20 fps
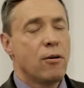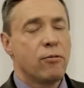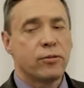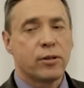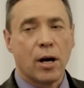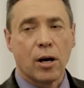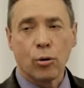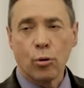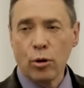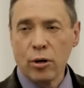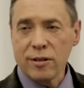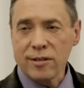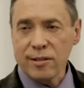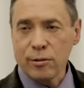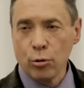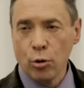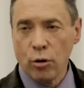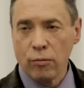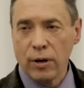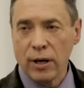Второе
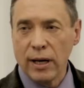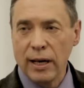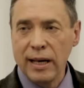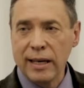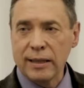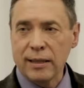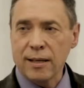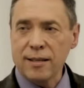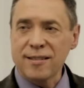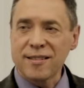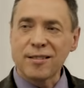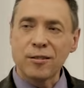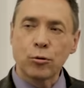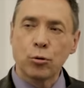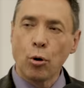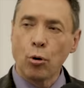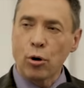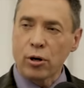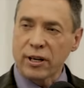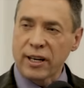слово – это
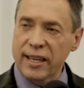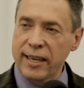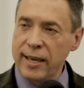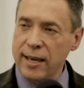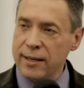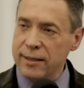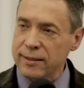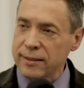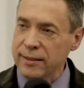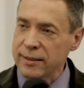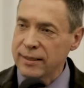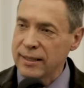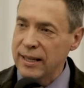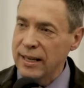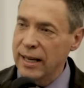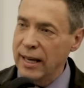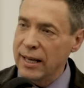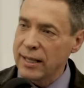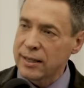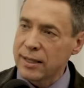«сторге»,
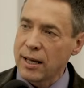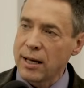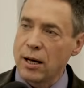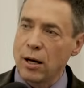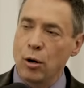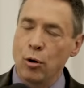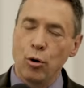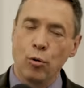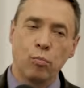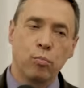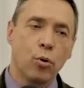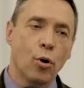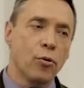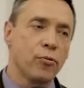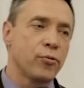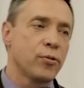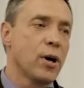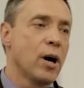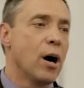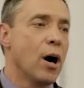это
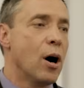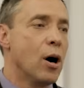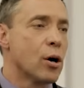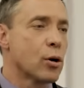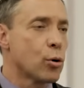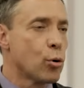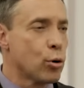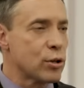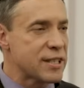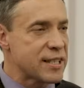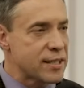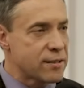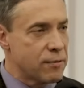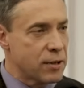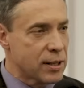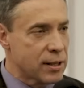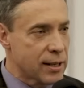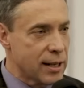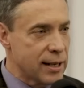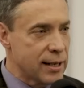любовь
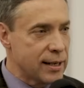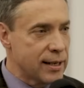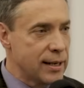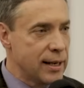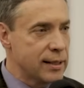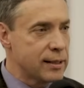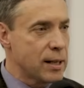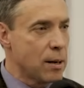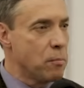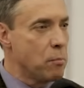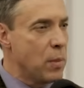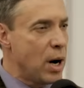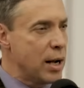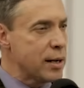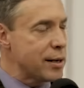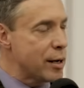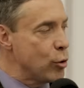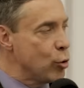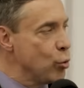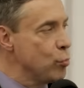родственная, это
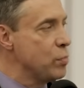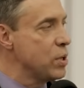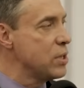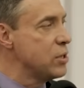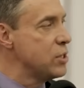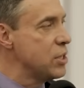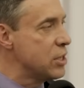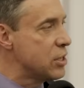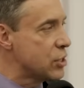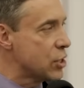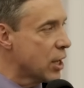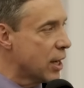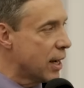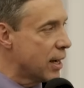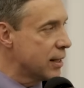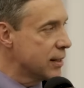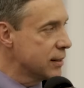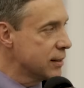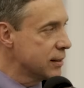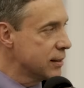мать любит
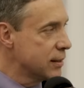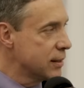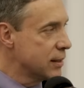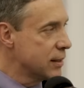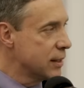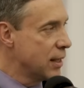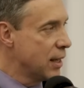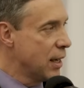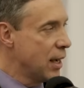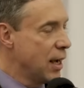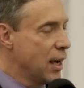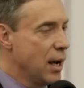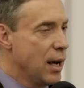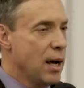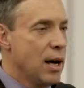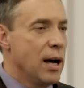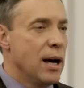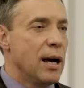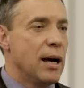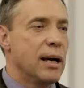дитя,
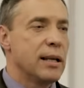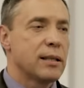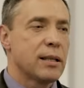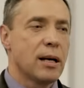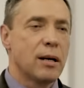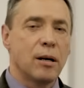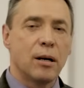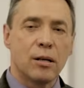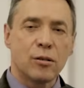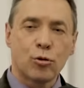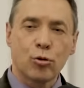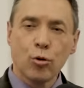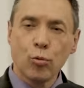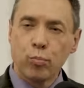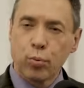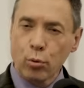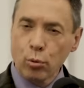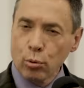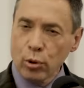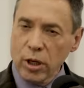это
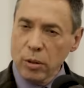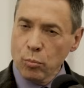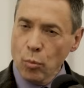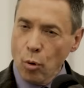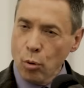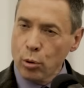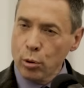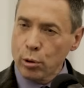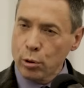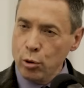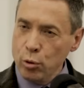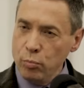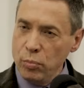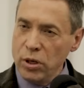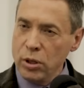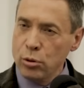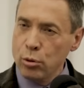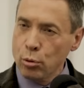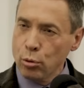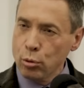супруги могут
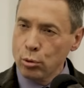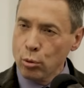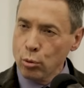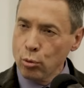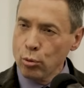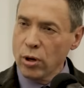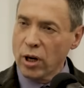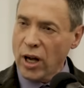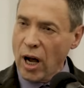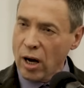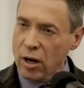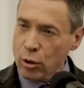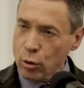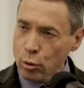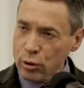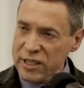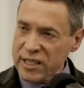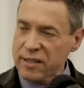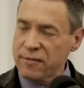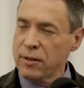любить друг друга как
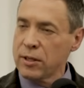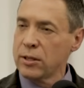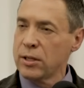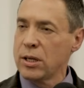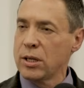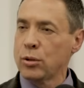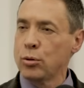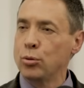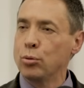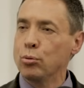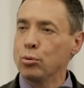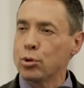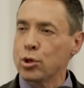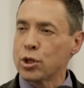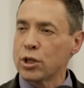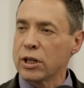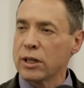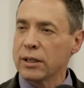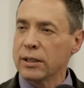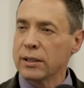родственные
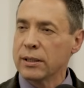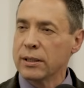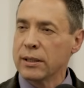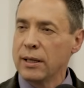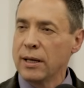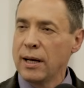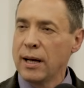души –